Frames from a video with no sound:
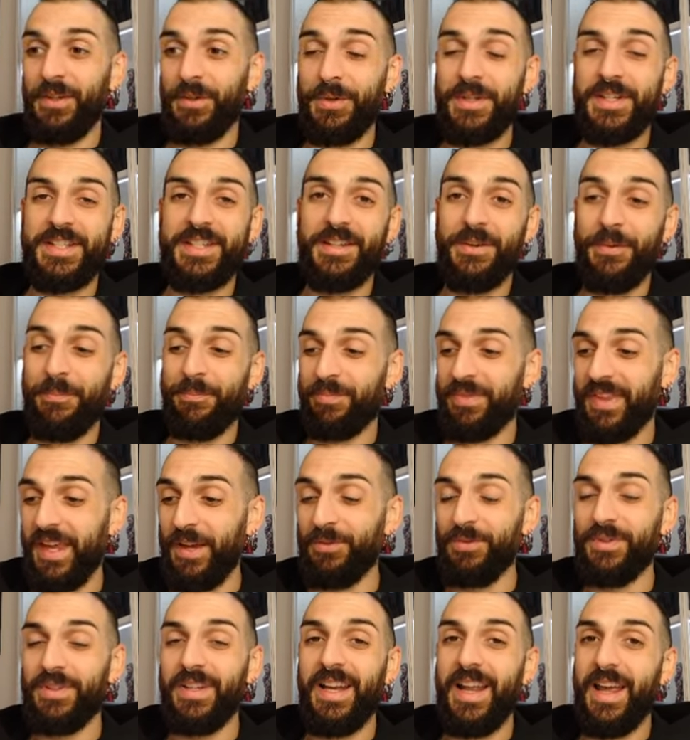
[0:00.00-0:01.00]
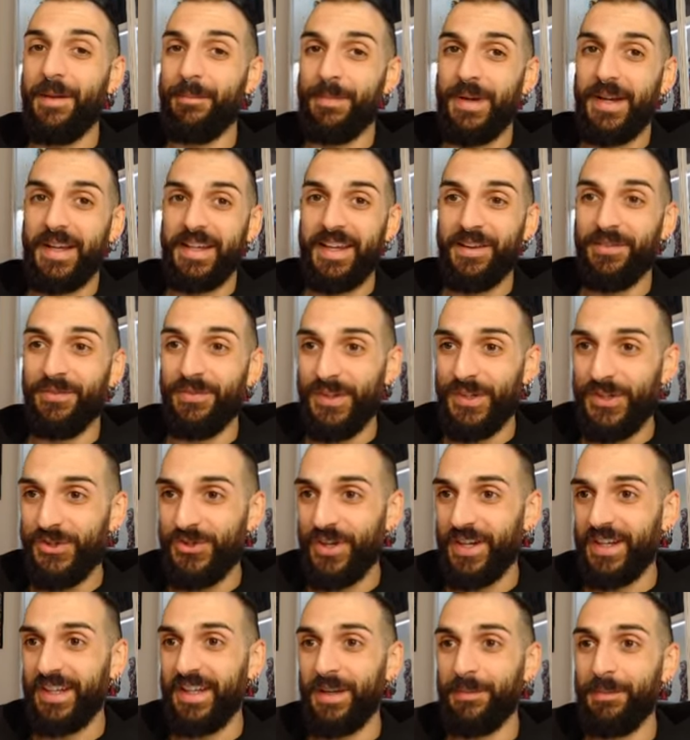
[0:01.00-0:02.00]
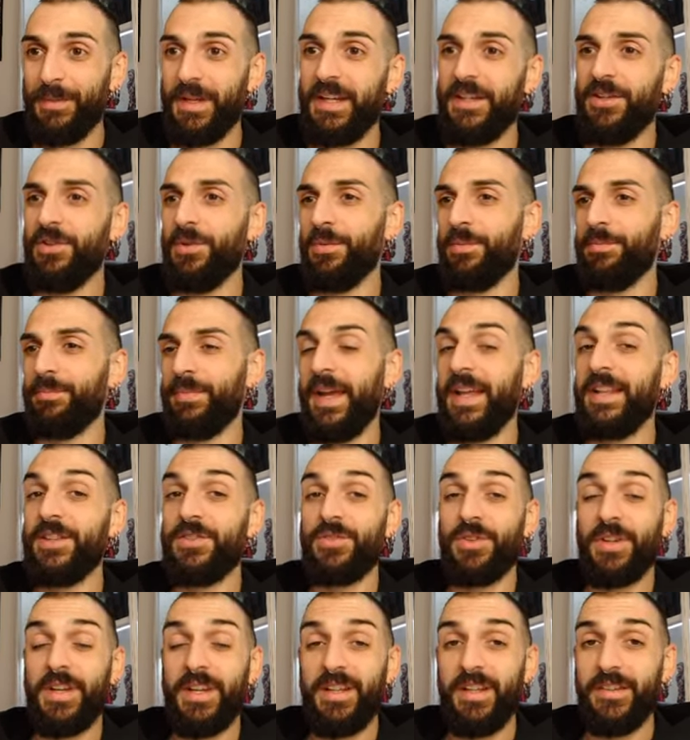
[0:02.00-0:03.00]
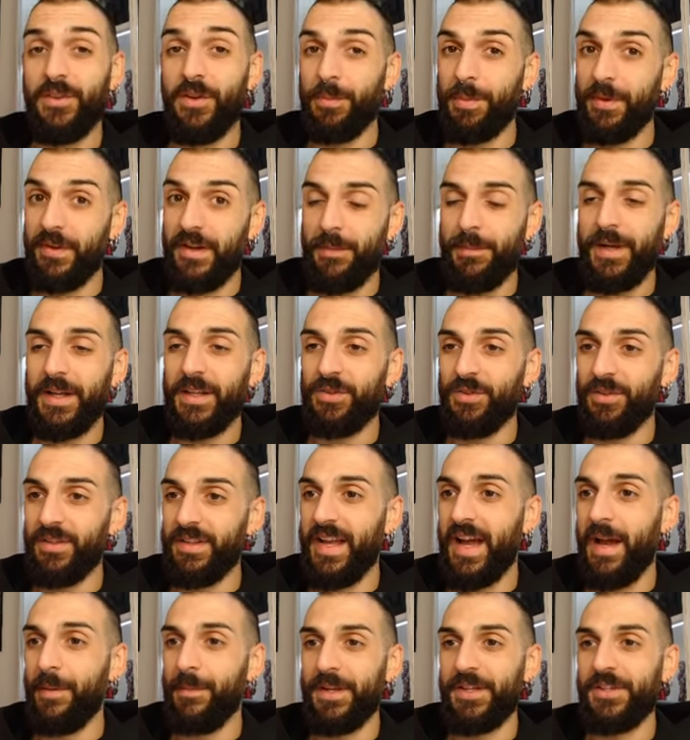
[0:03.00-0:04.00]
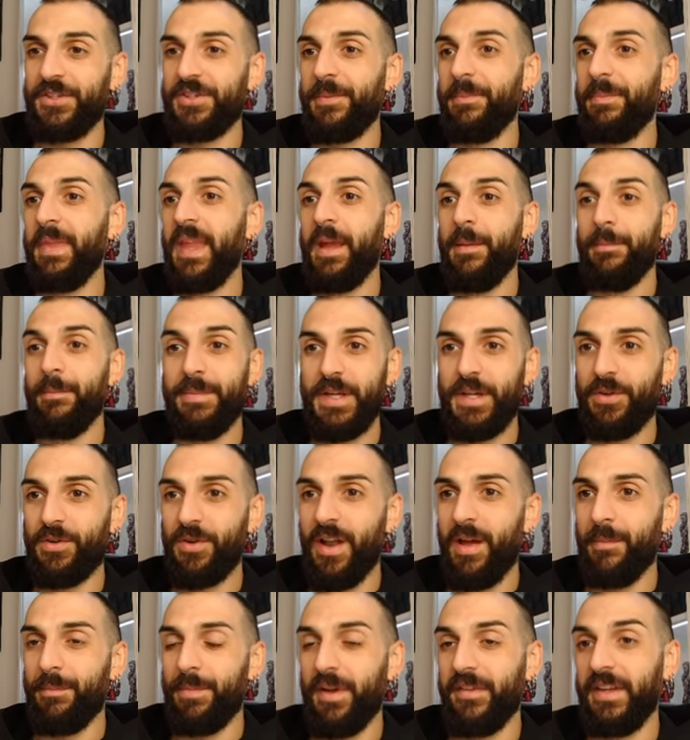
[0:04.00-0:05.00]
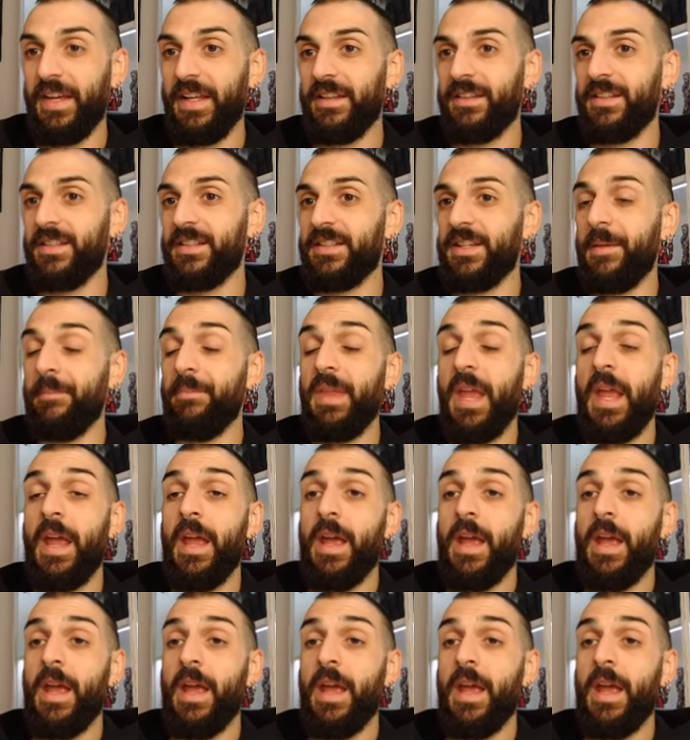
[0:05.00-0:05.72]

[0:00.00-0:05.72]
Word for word: Questo è un dilemma che affligge anche me. Io penso che andrò per la battle damage, piccola parentesi.